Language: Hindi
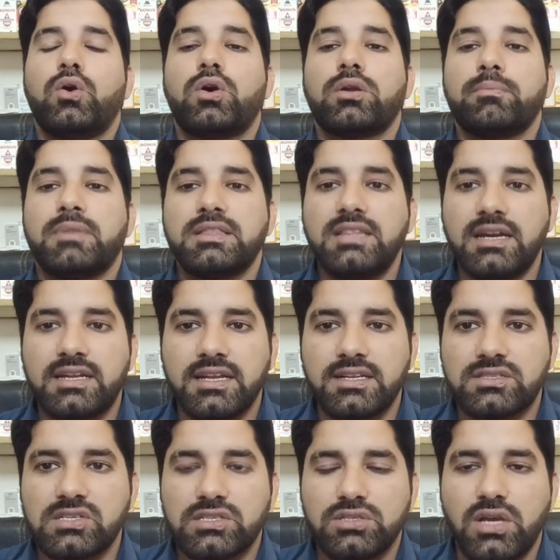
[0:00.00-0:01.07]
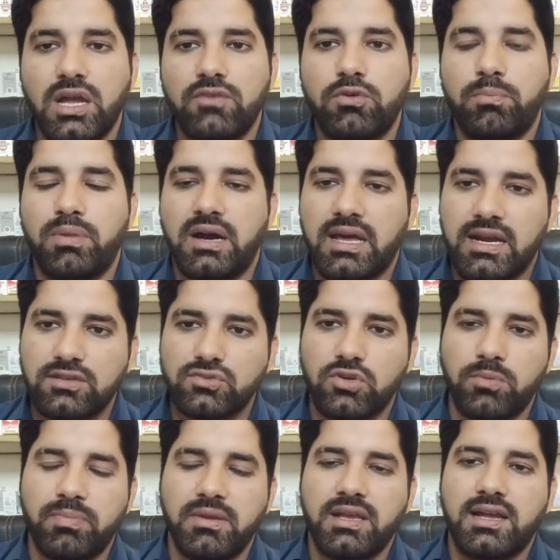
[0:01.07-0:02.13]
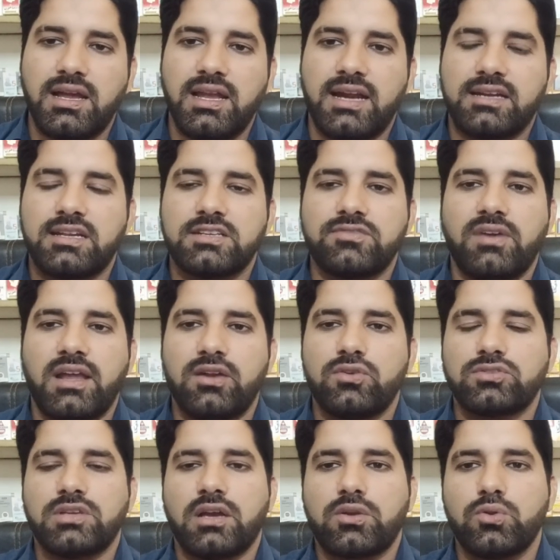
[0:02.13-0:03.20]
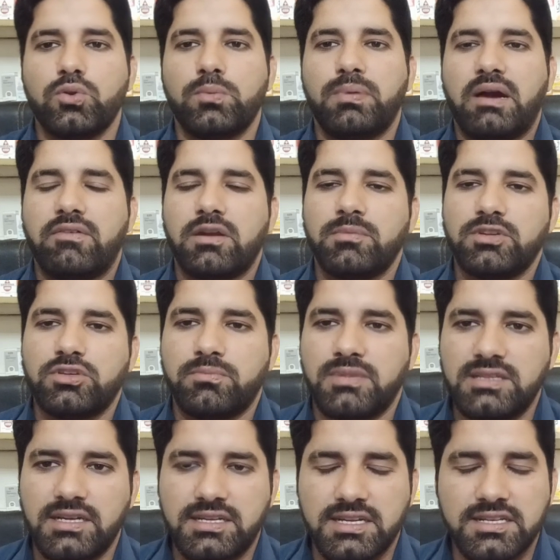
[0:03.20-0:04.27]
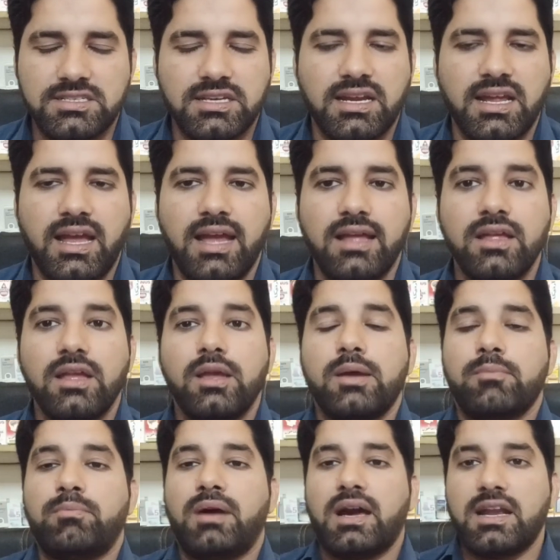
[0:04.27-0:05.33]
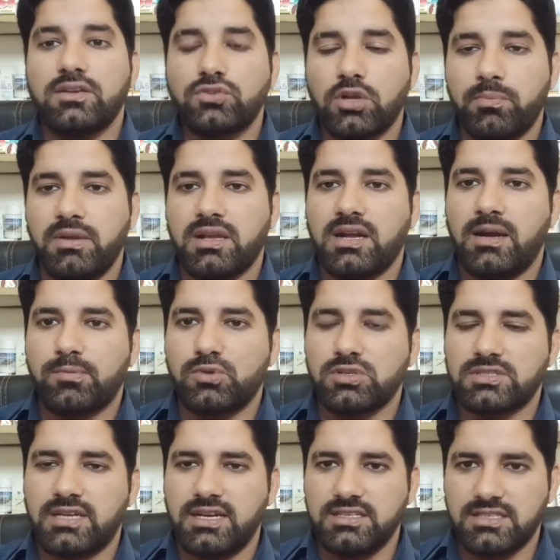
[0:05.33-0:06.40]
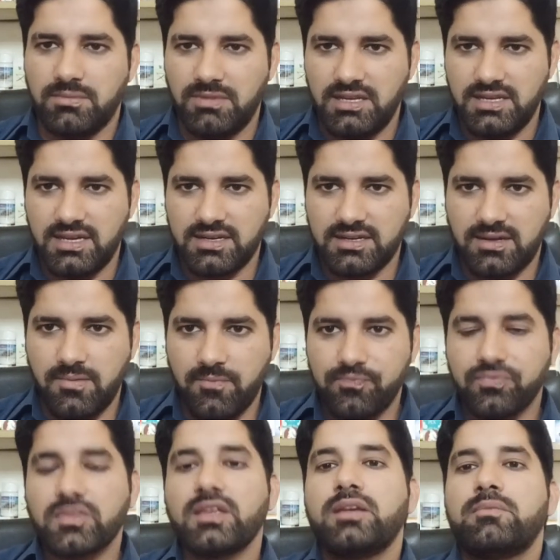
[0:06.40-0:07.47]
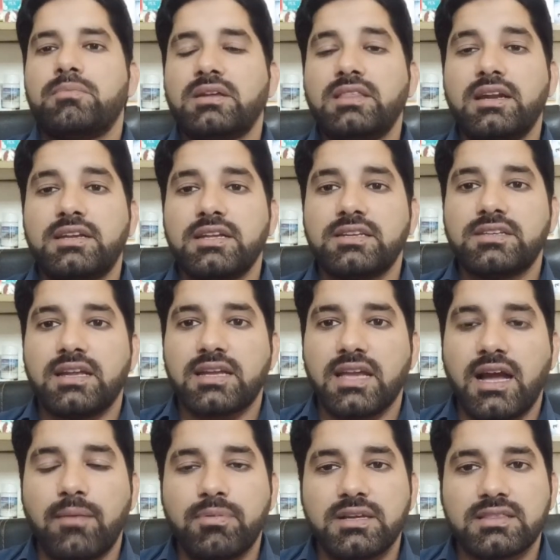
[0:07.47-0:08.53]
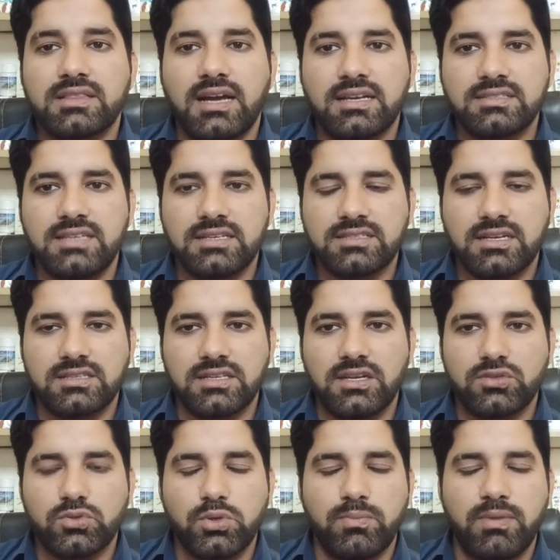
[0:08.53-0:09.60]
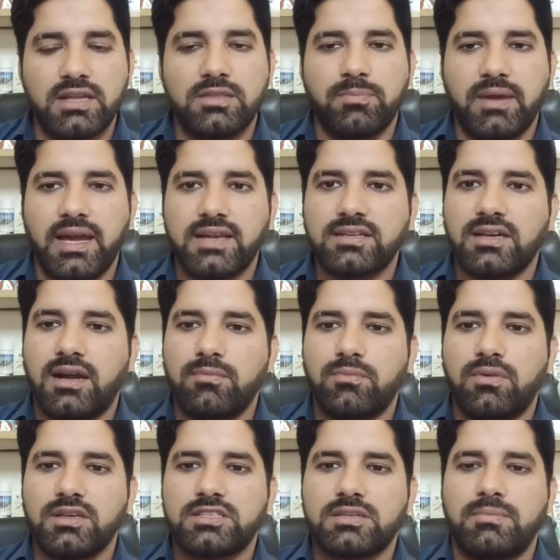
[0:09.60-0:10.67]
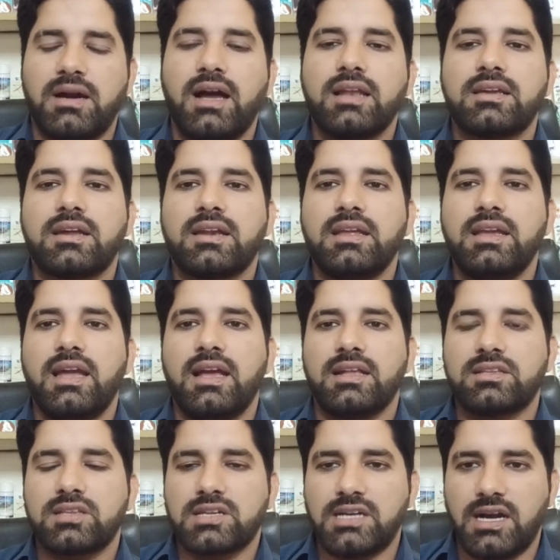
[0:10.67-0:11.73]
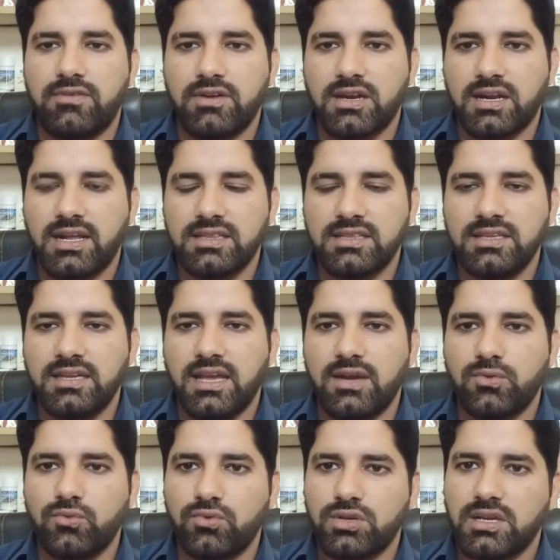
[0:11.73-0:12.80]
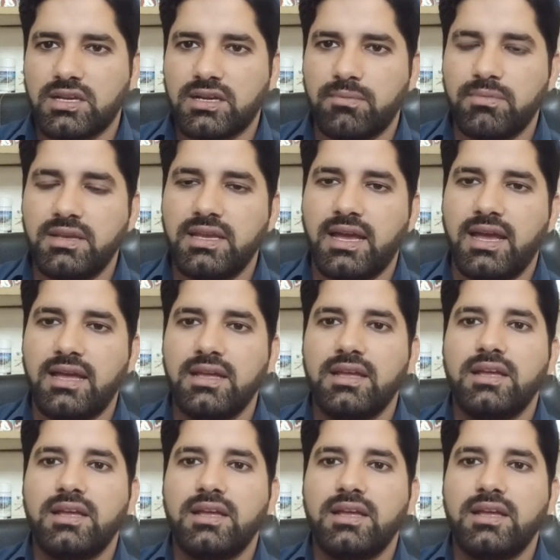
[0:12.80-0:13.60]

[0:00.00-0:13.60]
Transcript: और मदर टिंचर जो है वो बारह सौ रुपए का फेरिनोसा क्यू पावर में जो मदर टिंचर है बारह सौ रुपए का आपको आसानी से मिल जाएगा मदर टिंचर के आपने दस दस कतरे सुबह दोपहर शाम इस्तेमाल करने हैं थकावट रहती है खून की कमी है